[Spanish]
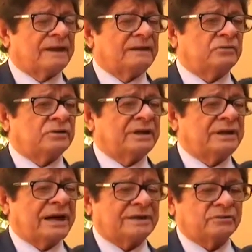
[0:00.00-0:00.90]
en lo
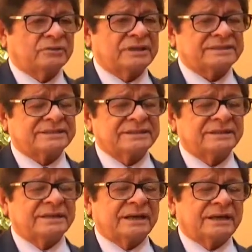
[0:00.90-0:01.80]
que acontece
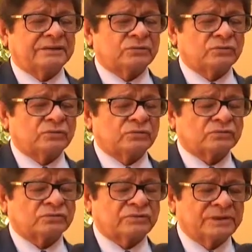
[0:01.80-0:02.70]
en todos
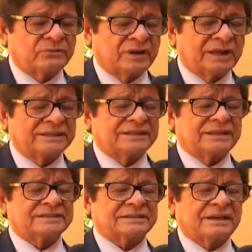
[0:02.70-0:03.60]
los tribunales
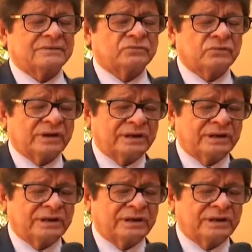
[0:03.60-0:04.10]
del Estado,